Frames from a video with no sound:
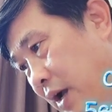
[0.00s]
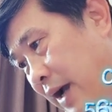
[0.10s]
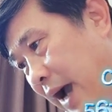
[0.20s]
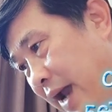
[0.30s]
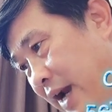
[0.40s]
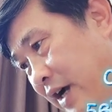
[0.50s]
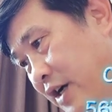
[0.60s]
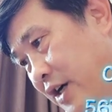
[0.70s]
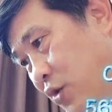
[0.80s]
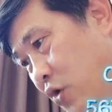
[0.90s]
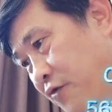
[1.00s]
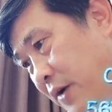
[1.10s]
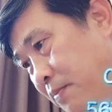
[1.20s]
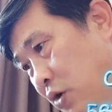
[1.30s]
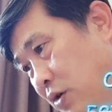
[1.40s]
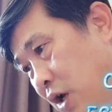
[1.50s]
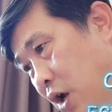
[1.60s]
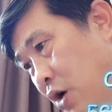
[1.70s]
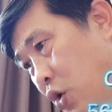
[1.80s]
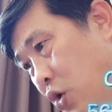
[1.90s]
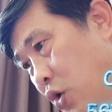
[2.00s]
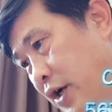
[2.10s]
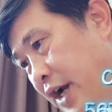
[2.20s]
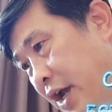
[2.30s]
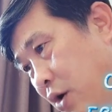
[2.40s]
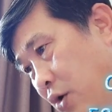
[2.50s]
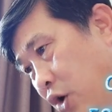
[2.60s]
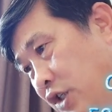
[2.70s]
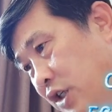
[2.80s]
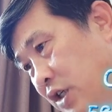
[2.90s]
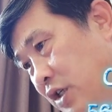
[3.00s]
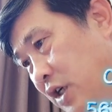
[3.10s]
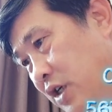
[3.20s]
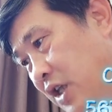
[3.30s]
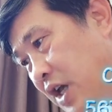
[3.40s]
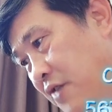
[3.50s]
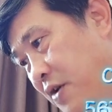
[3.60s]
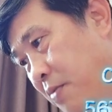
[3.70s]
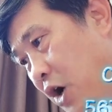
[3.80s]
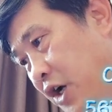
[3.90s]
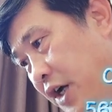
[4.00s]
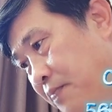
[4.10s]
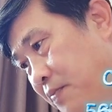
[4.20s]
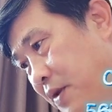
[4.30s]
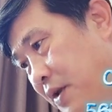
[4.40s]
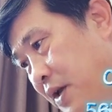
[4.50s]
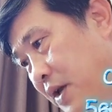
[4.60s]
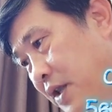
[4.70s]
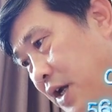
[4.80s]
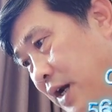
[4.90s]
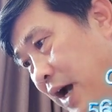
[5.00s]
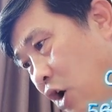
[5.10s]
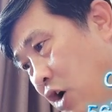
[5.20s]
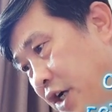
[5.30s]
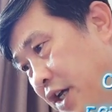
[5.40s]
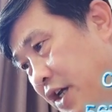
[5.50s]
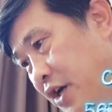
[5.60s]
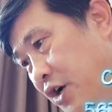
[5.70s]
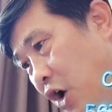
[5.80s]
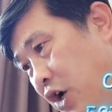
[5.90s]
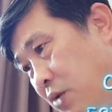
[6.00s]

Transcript: Ngài là người của Phật môn, luôn luôn đều đối xử tử tế với mọi người. Nhưng là có người, nói